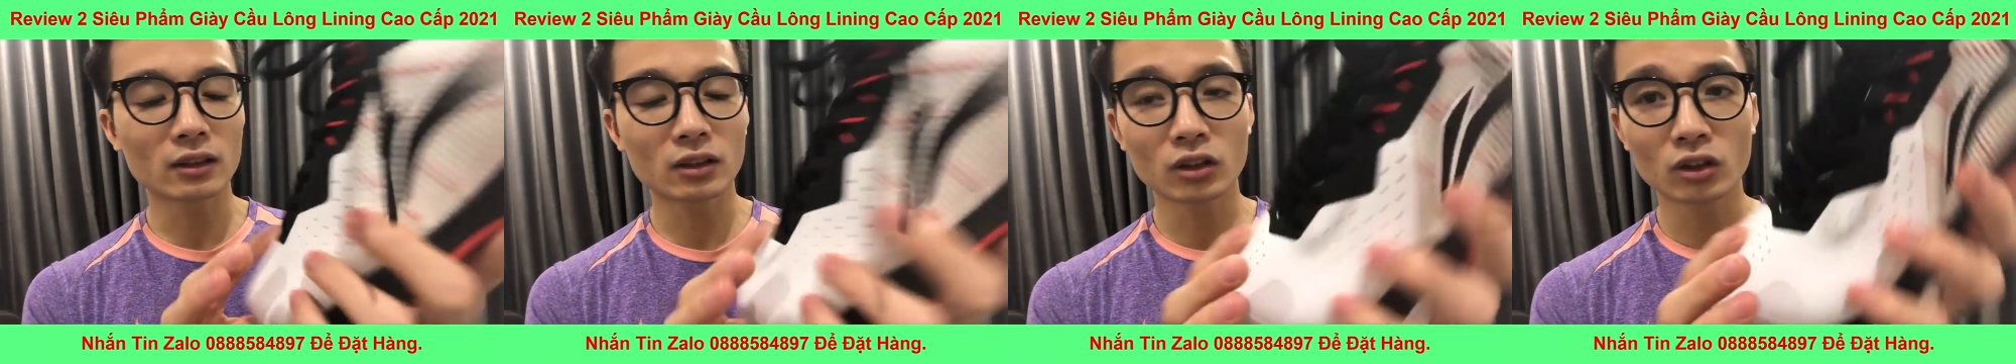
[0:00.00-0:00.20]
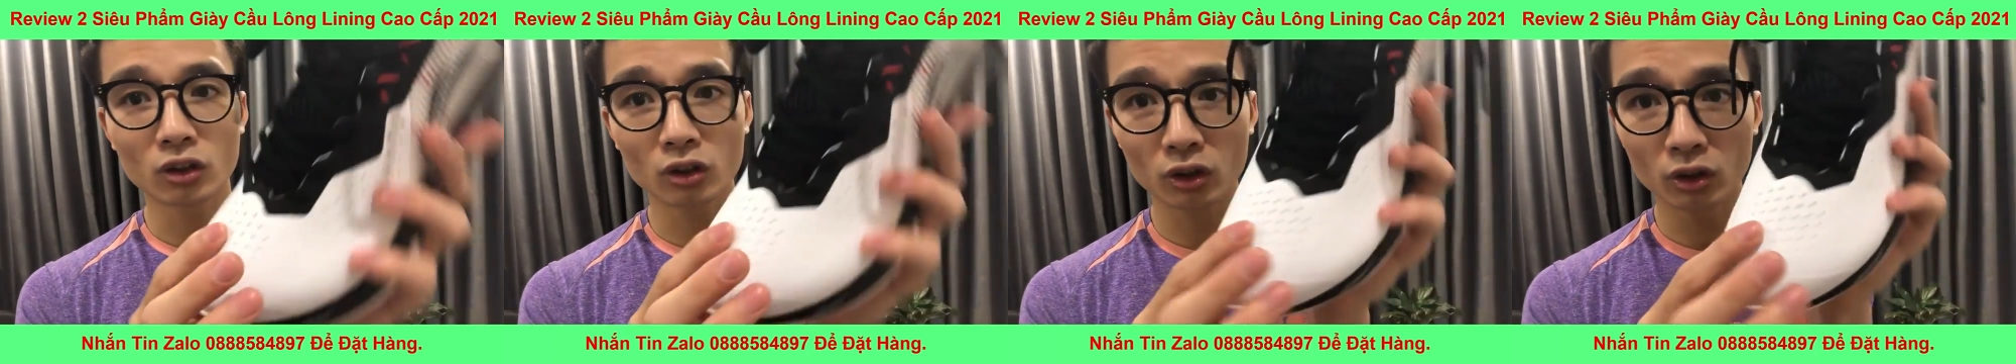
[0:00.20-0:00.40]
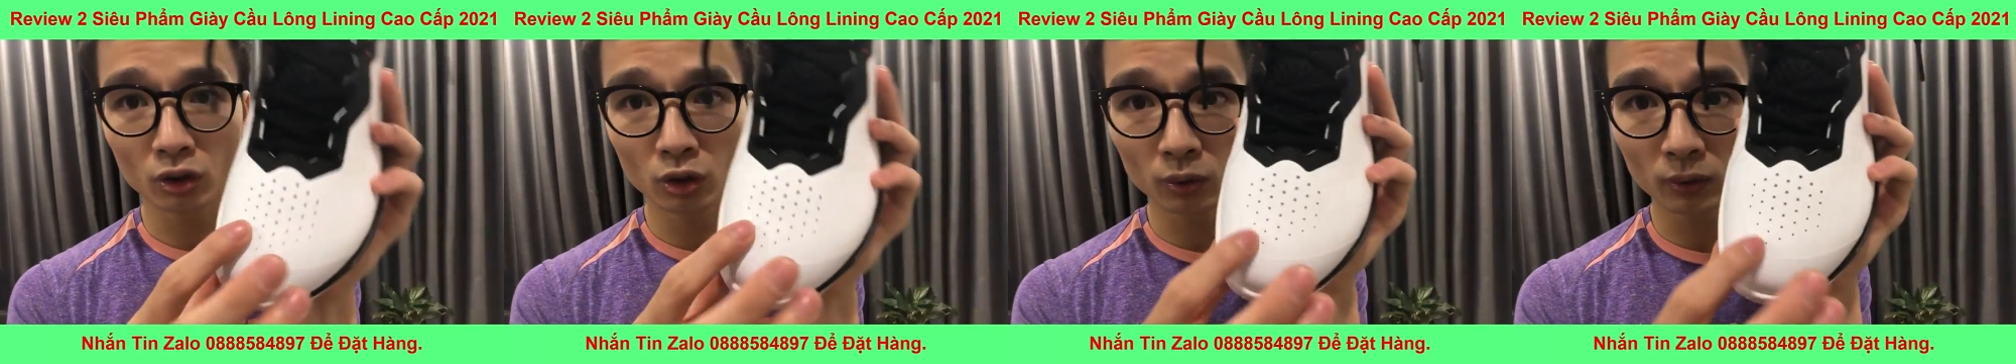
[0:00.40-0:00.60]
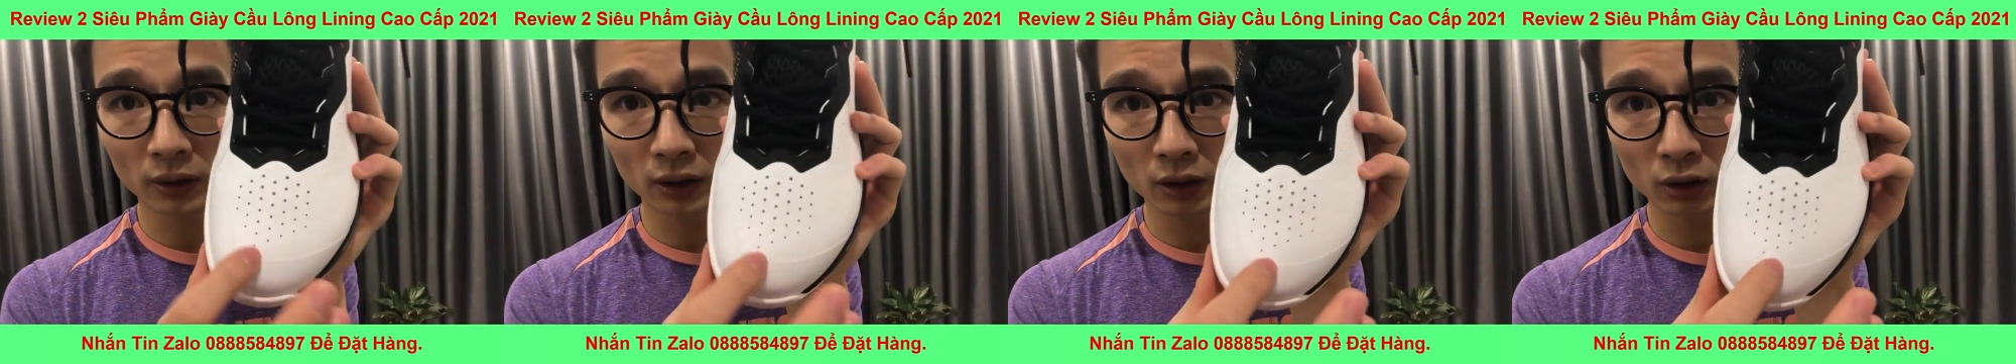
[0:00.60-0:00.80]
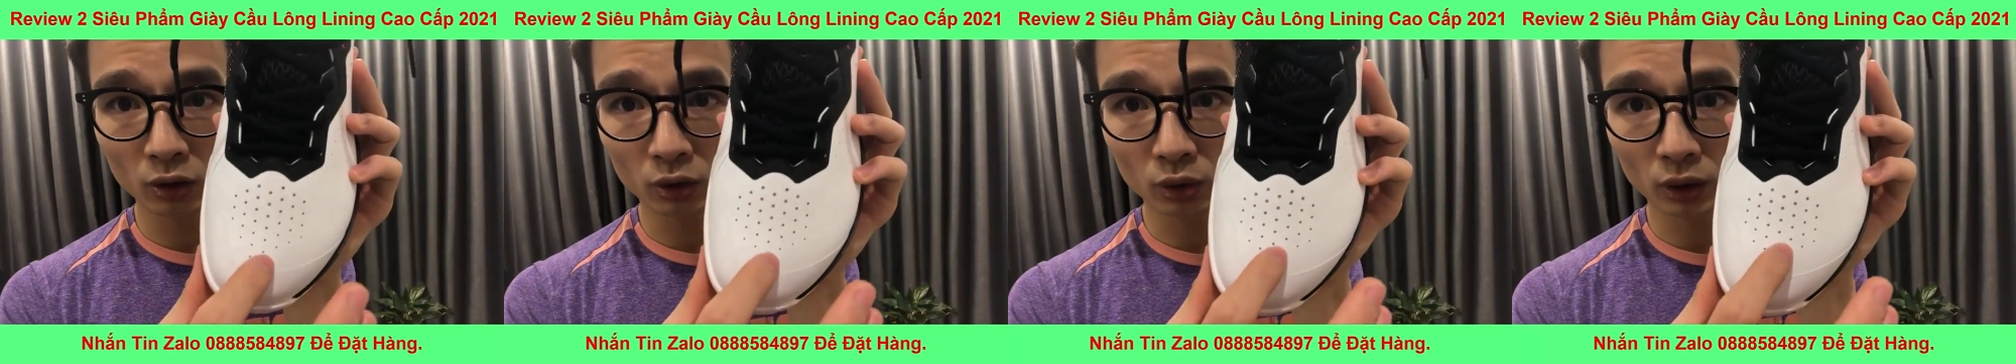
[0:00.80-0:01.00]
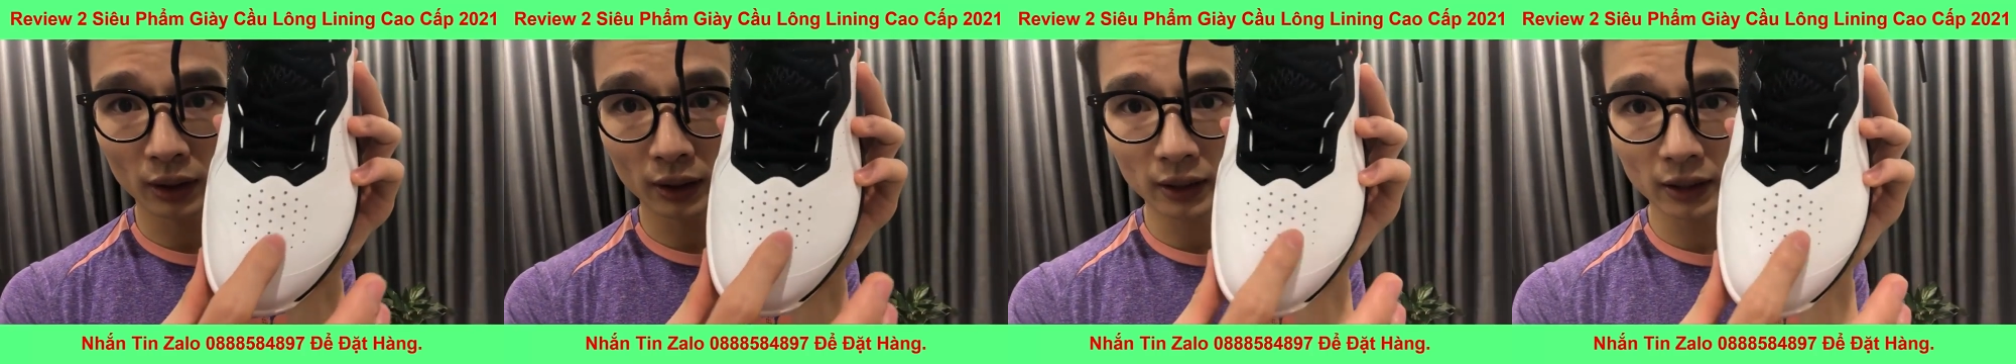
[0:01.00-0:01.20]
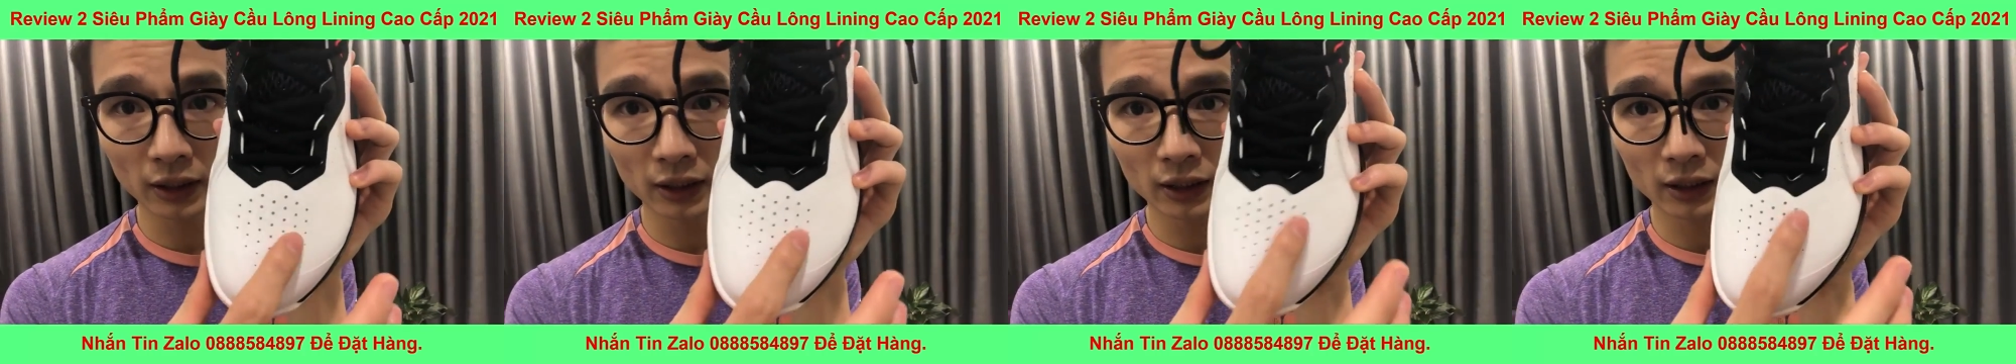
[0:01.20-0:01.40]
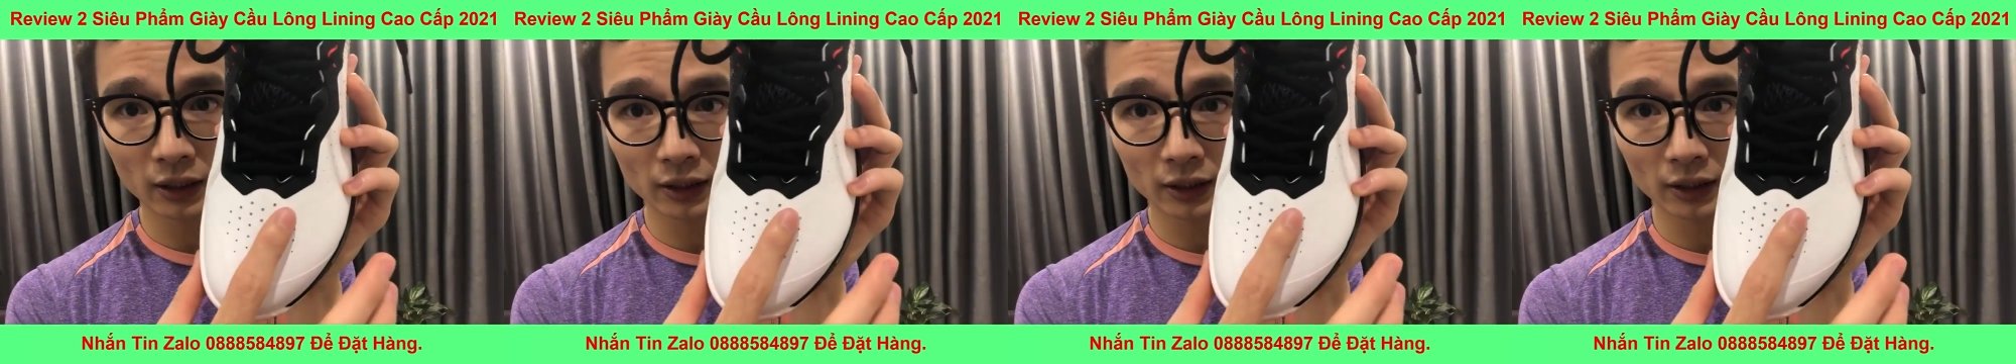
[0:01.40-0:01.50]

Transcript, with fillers: nó có đục các lỗ thoáng khí